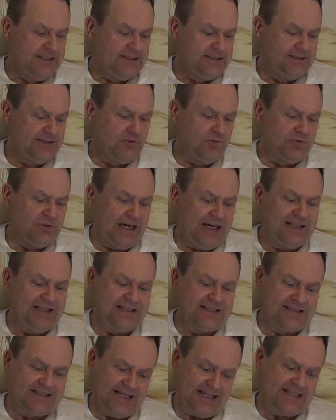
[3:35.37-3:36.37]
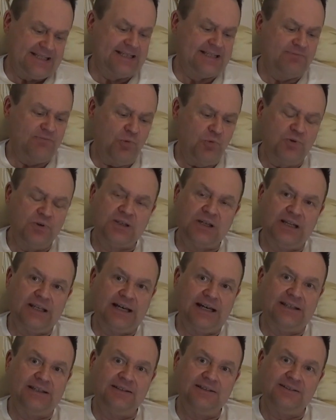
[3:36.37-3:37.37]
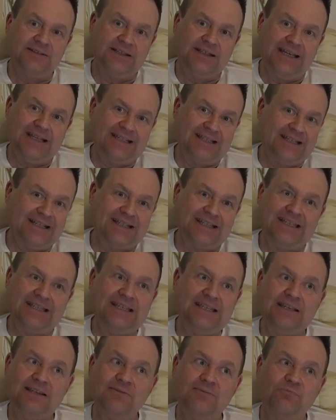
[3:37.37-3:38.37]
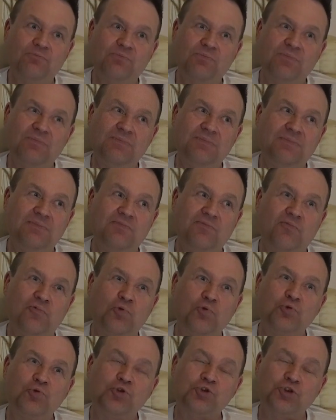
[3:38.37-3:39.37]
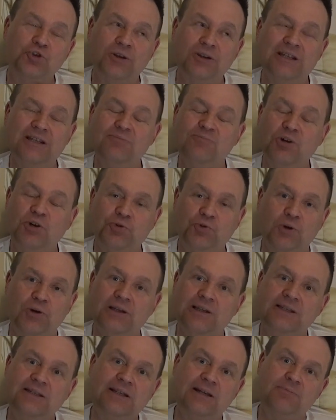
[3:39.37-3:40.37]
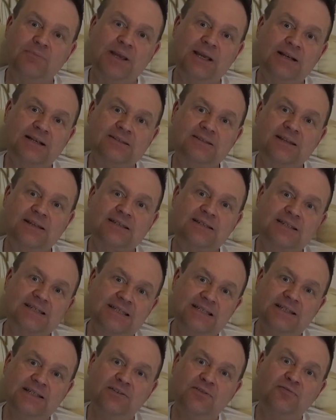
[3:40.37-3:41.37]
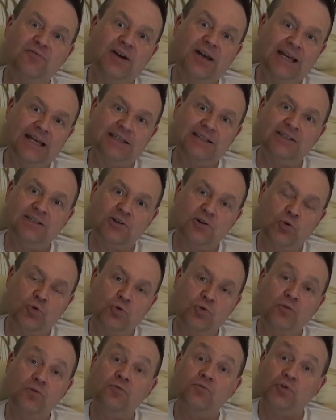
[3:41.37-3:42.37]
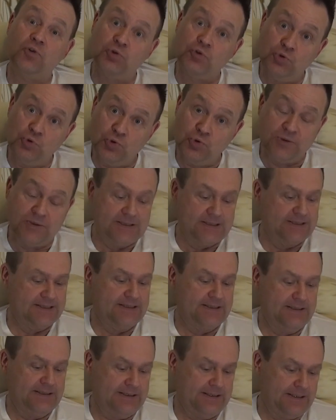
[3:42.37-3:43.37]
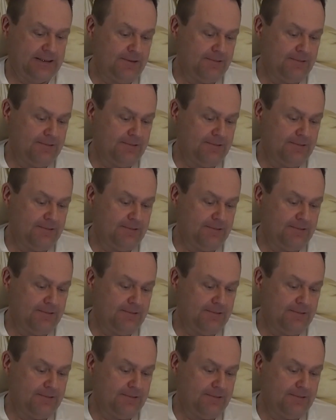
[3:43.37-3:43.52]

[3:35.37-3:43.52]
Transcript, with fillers: Äh, und alles das ist momentan eine Energie, wo du schon immer deutlicher merkst, dass es hier Veränderungen vonnöten sind.